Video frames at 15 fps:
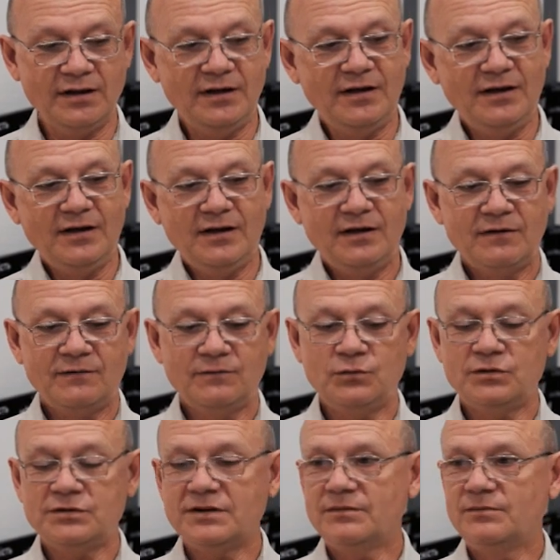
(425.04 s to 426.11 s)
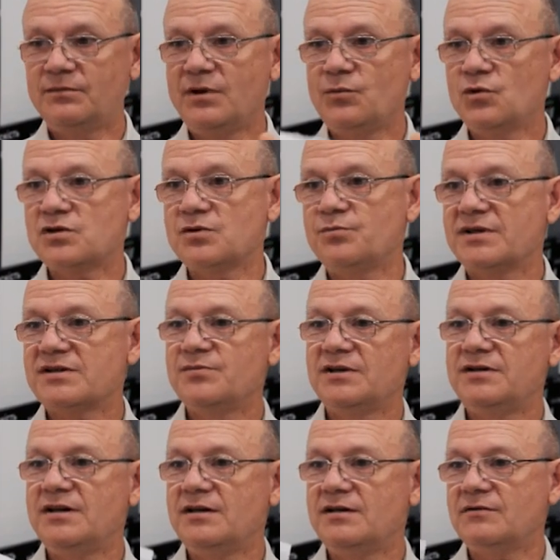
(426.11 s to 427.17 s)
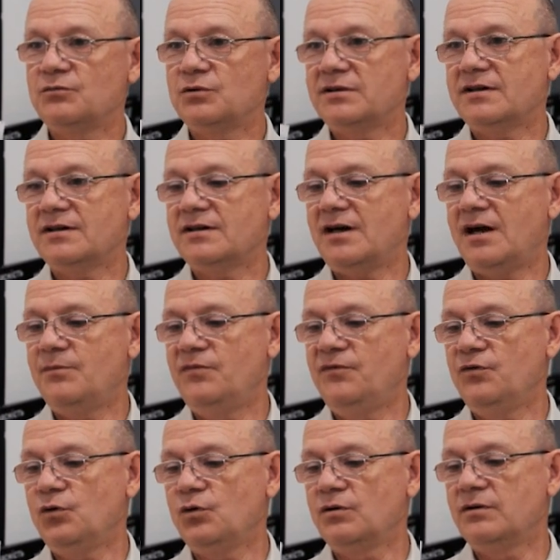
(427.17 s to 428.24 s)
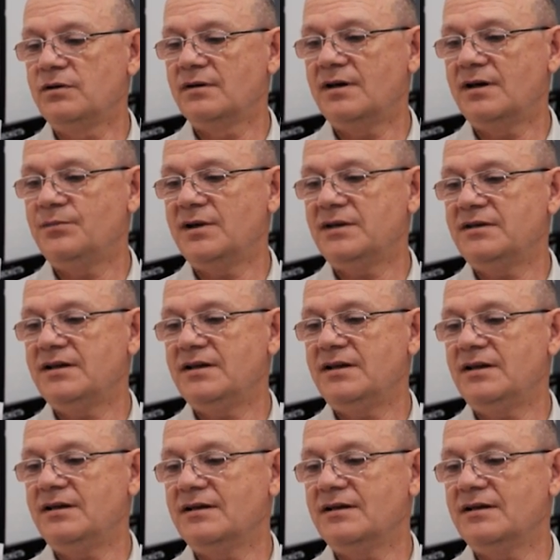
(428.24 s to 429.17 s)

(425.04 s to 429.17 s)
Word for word: – вот, мы можем посмотреть, вот я обвел опять-таки